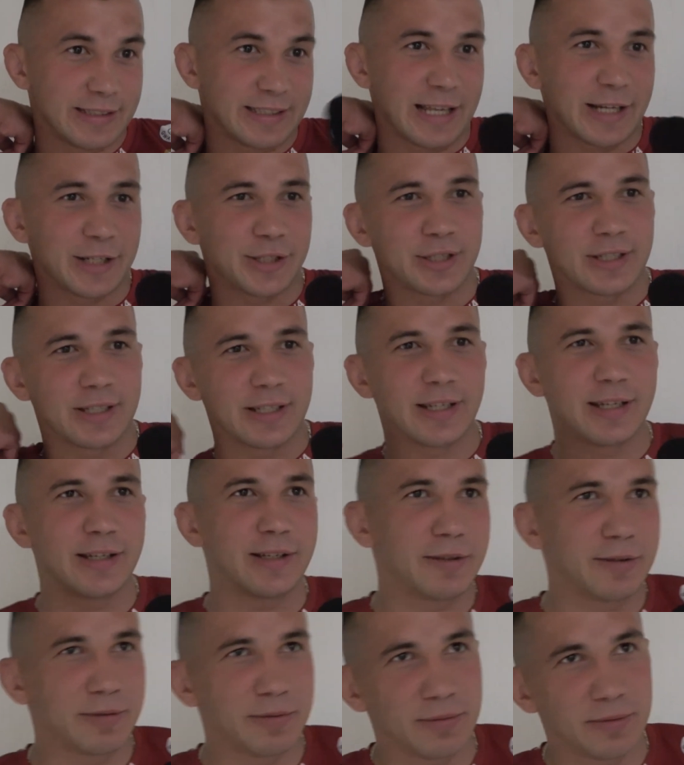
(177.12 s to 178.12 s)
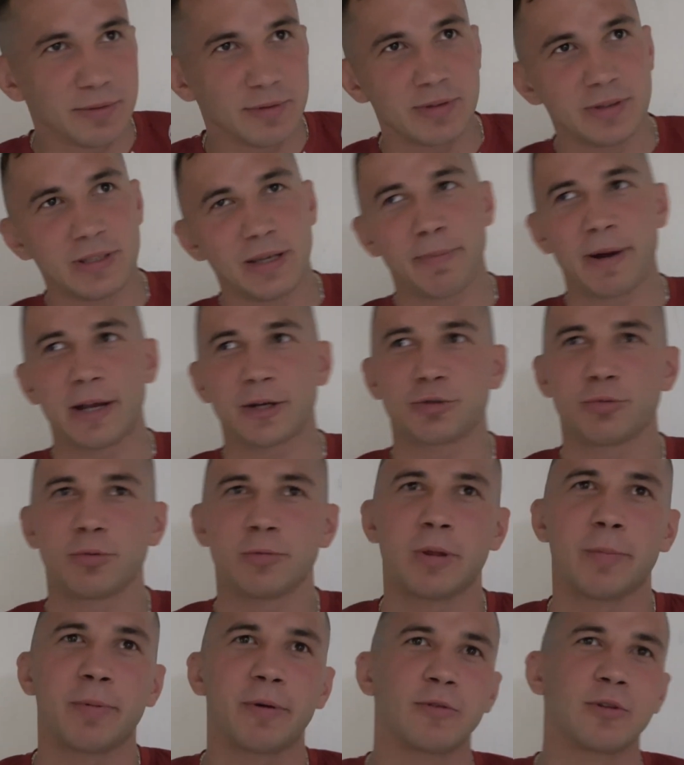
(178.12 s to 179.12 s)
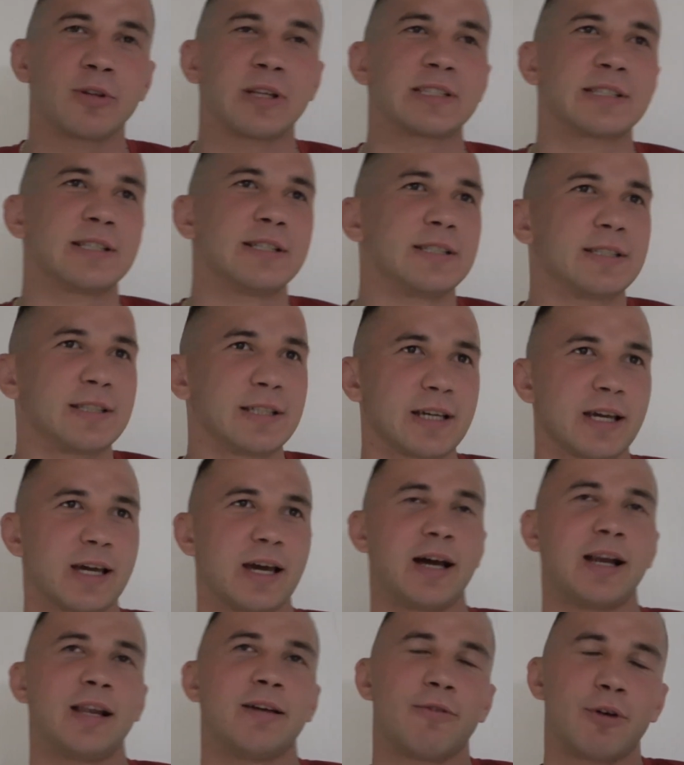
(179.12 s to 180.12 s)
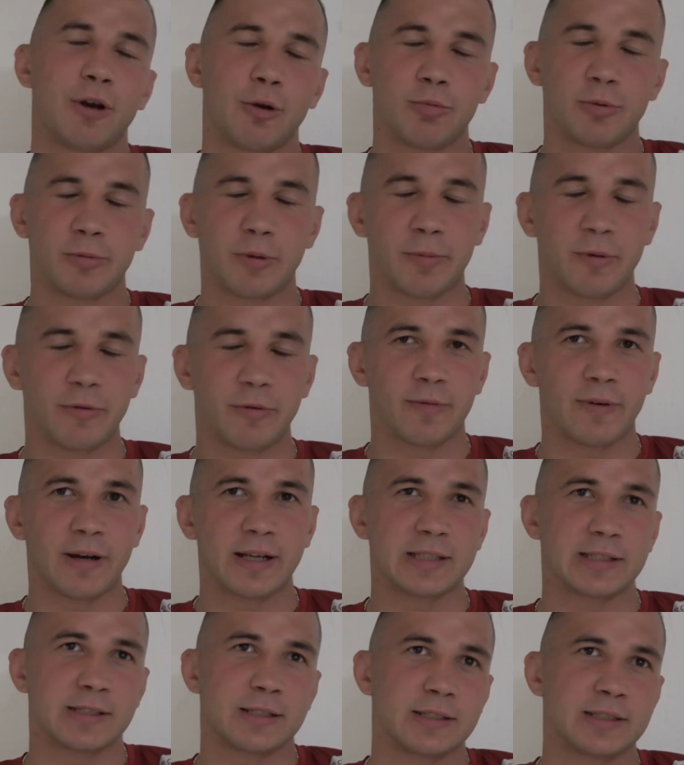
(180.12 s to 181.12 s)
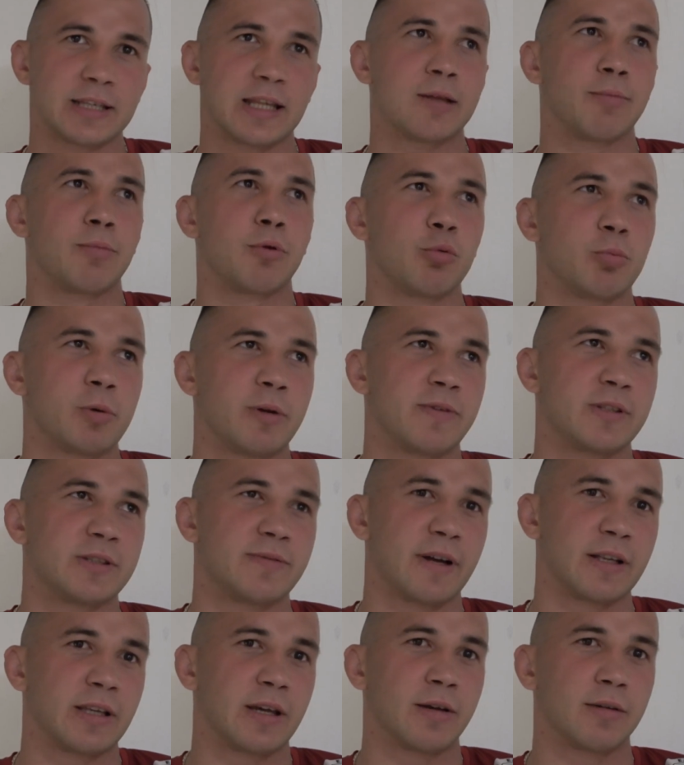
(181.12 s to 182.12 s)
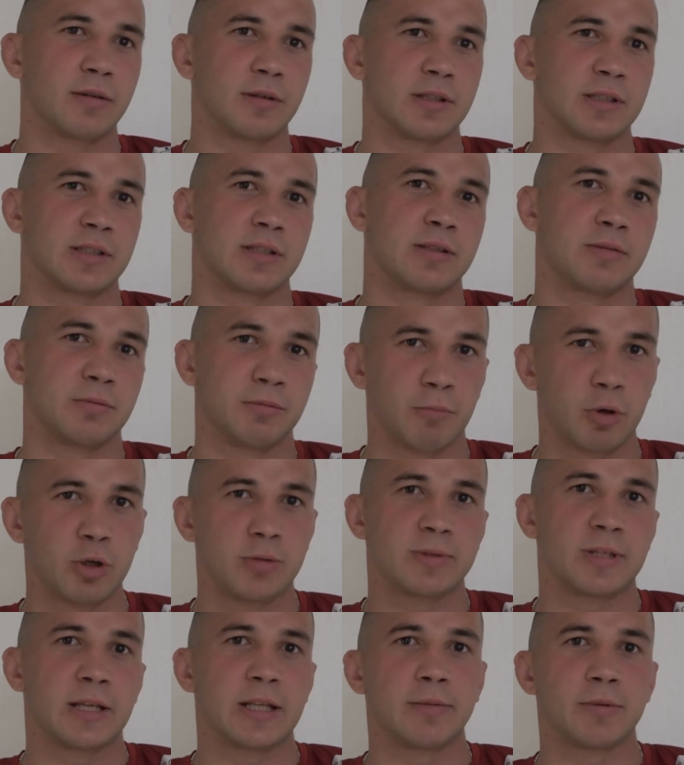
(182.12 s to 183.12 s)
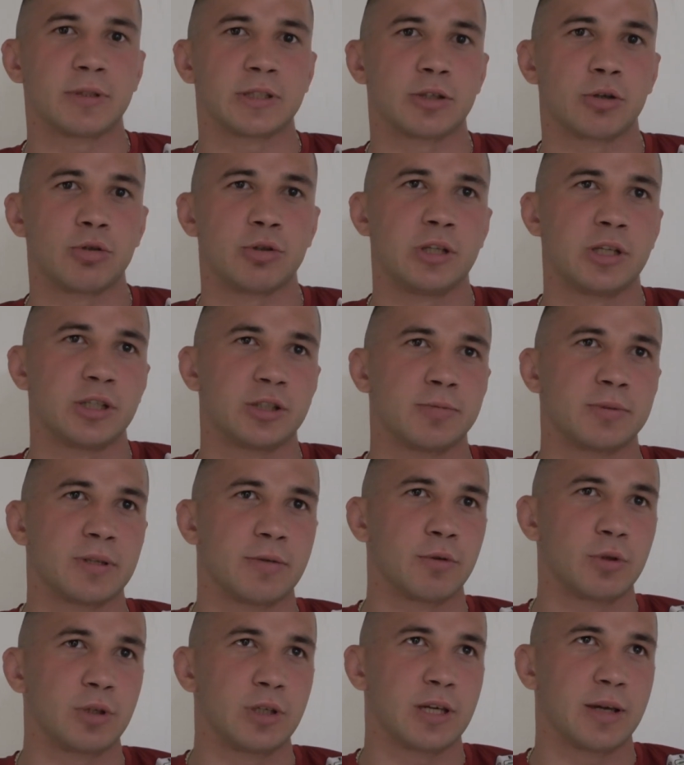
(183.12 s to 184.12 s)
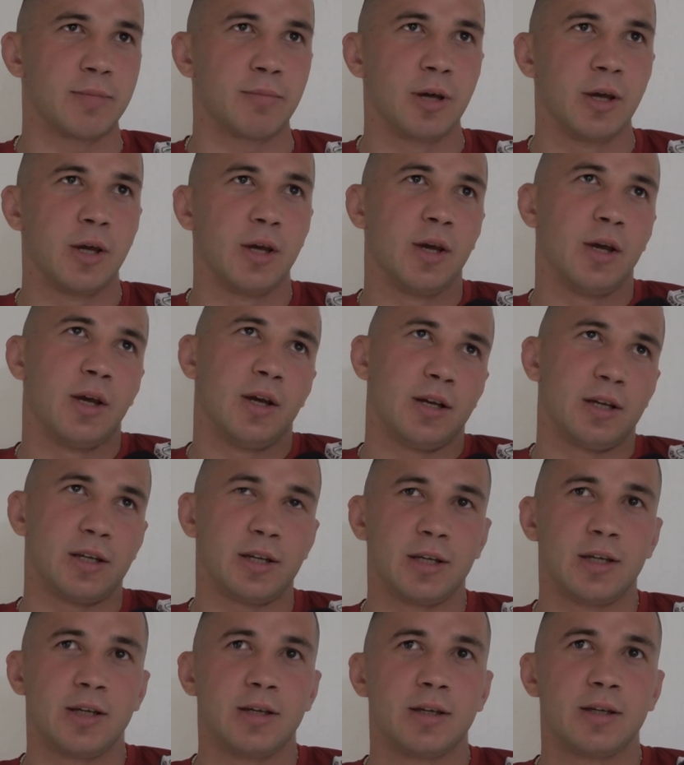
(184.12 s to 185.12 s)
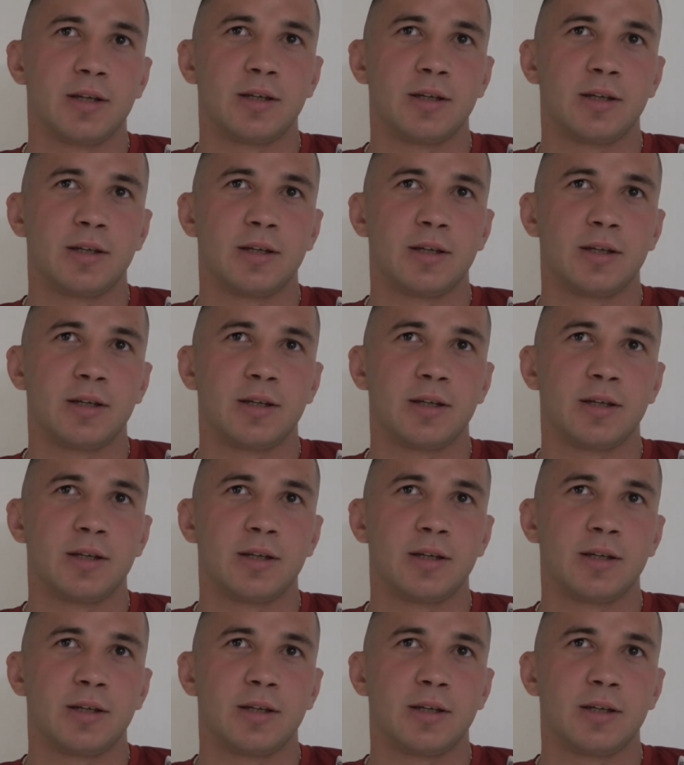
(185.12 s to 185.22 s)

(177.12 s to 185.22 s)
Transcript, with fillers: Znaczy, nie patrzyłbym na pewno na stylistykę, ale wolałbym na walkę z Krystianem, bo lubię wyzwania. Jest, moim zdaniem jest solidniejszym zawodnikiem. I...